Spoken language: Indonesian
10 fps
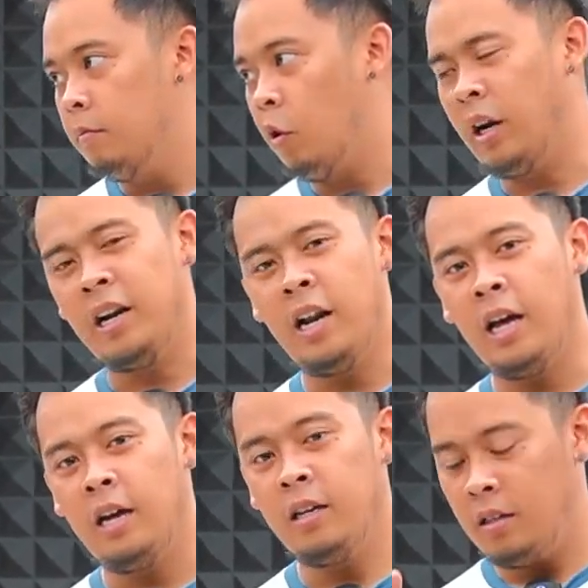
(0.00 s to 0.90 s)
bukan
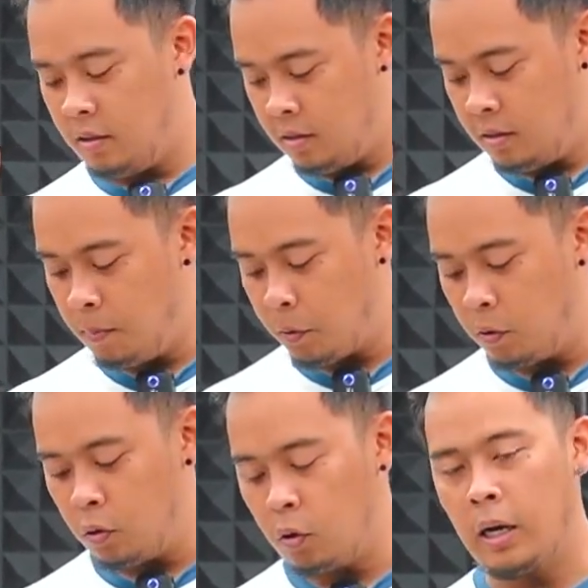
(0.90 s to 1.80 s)
adalah
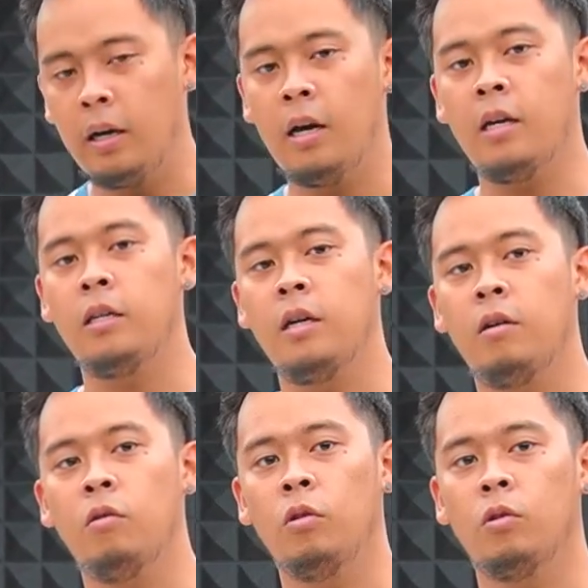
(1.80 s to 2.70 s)
diperuntukkan
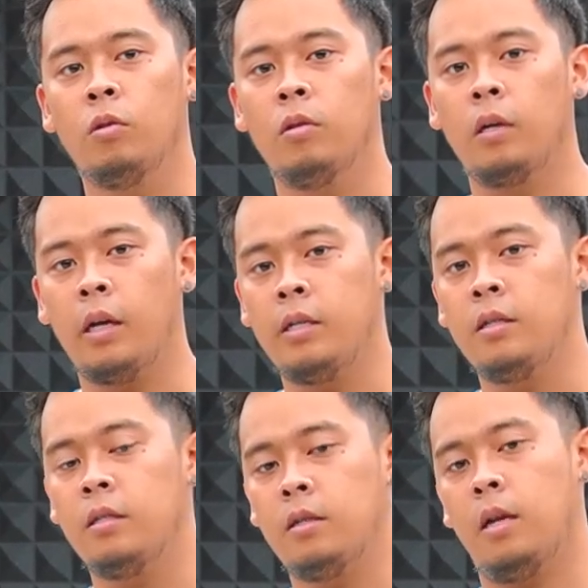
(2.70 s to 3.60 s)
hanya untuk
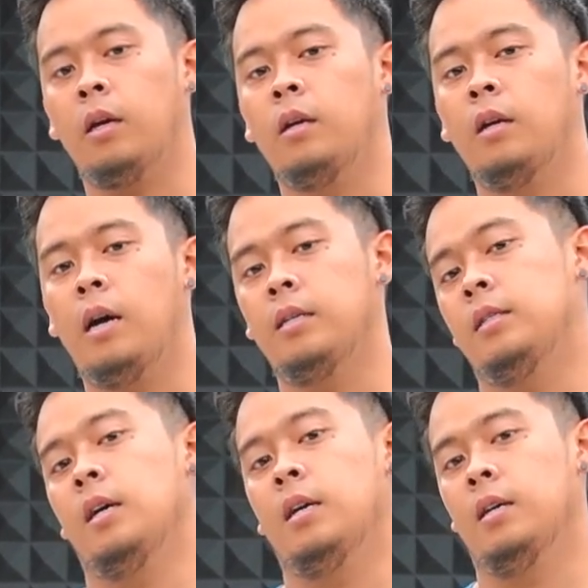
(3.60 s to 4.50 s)
race track
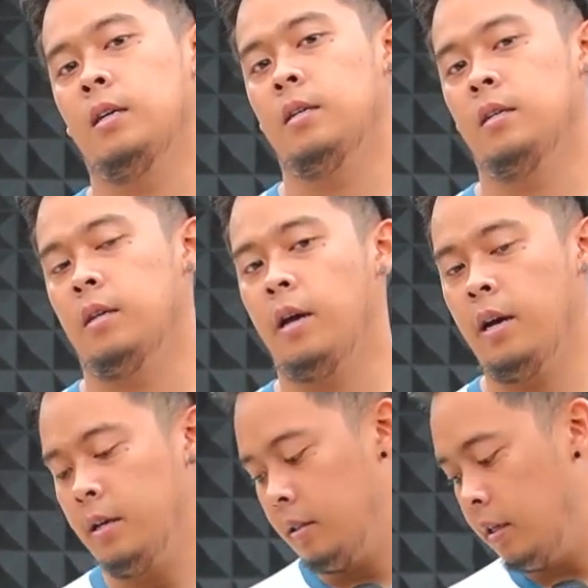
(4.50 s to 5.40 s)
aja
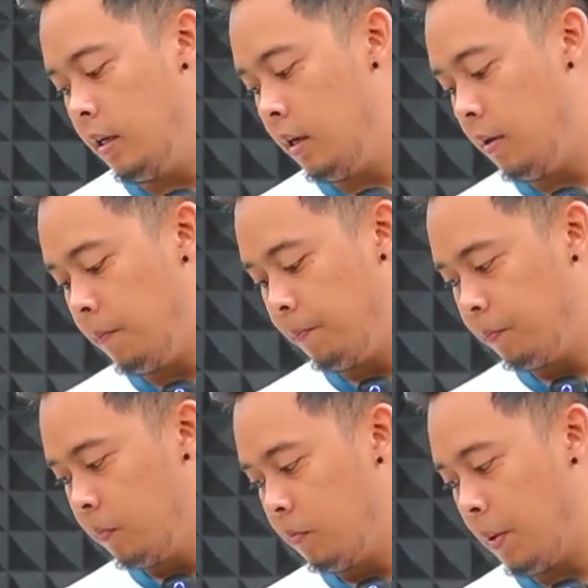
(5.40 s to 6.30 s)
ya jadi
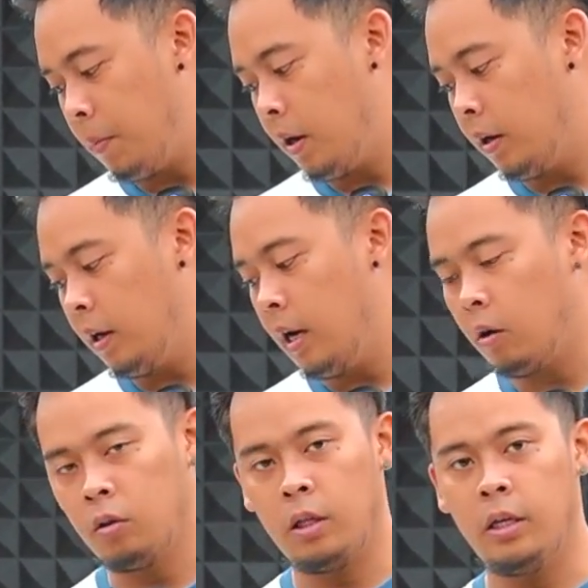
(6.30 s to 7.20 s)
memang nggak
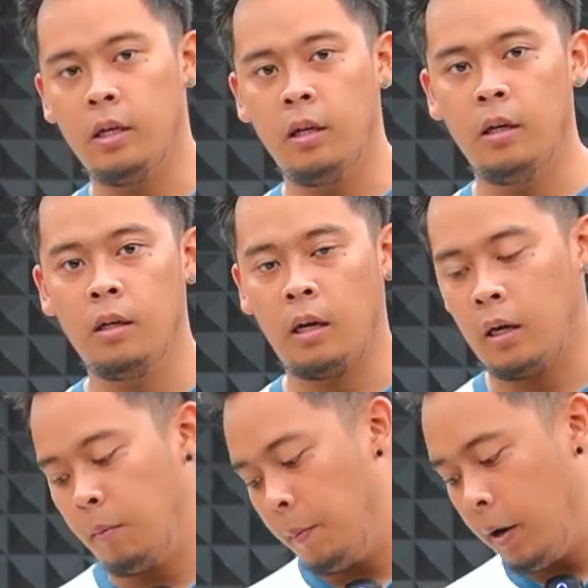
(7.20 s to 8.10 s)
road legal
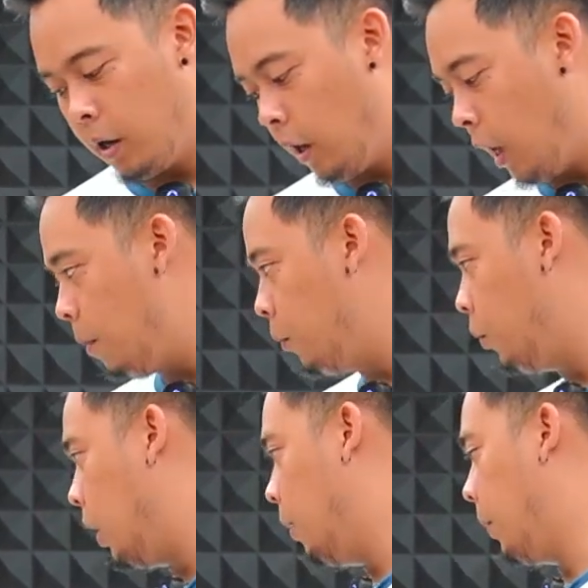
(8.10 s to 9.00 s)
karena memang nggak ada lampu
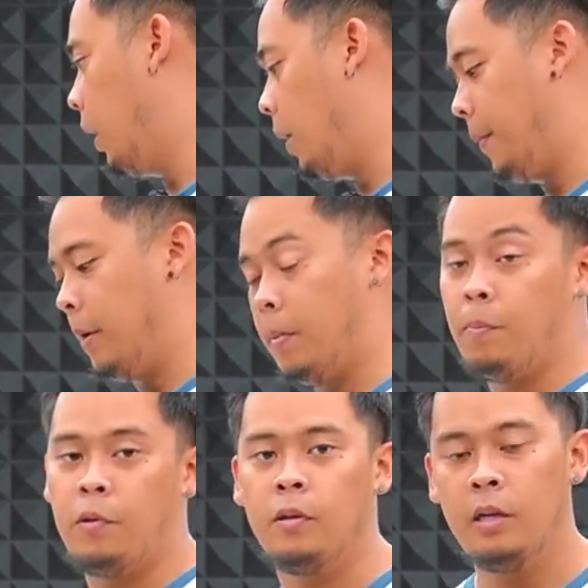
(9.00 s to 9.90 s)
nggak ada perlengkapan
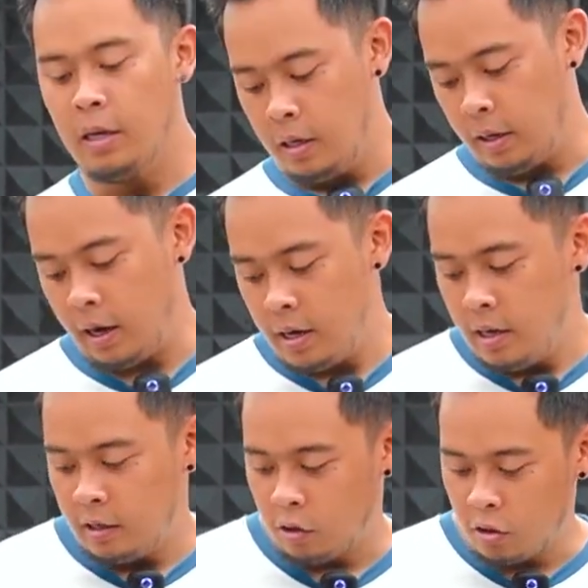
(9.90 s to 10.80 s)
apapun ya
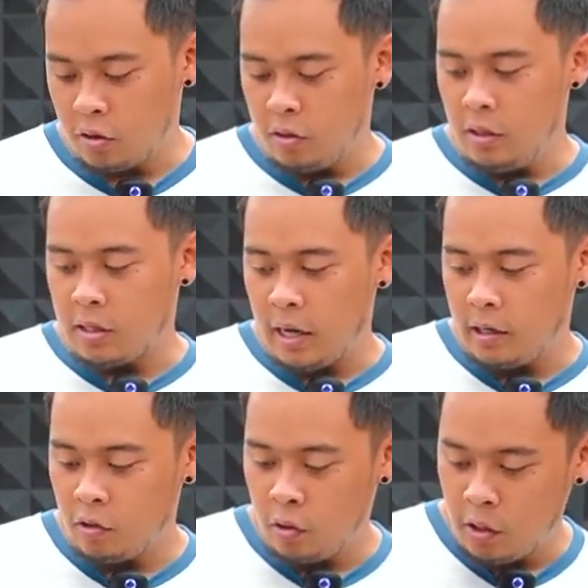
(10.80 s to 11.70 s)
terus
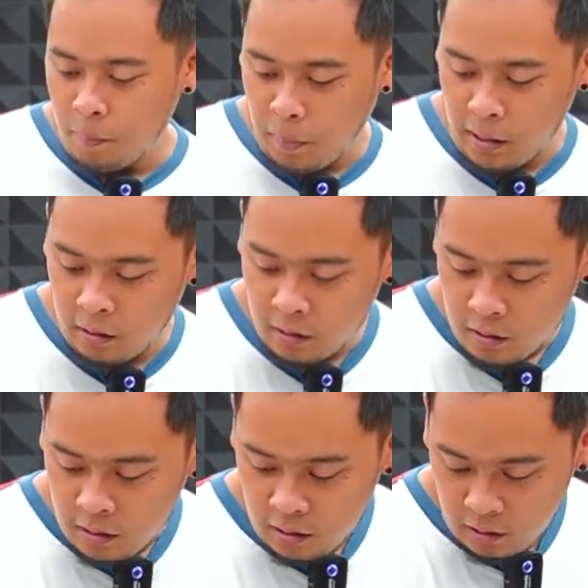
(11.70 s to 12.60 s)
desainnya juga di depan
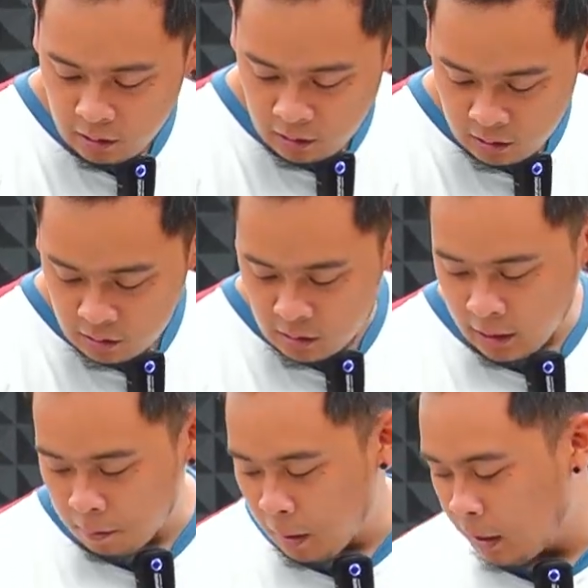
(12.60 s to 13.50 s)
ini
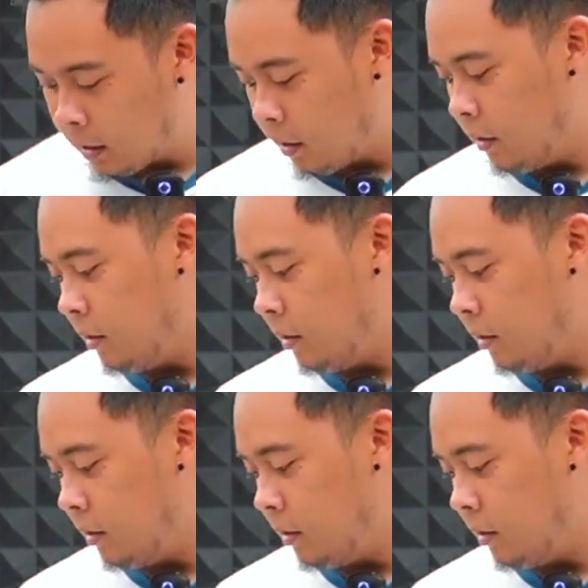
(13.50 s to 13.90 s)
slick banget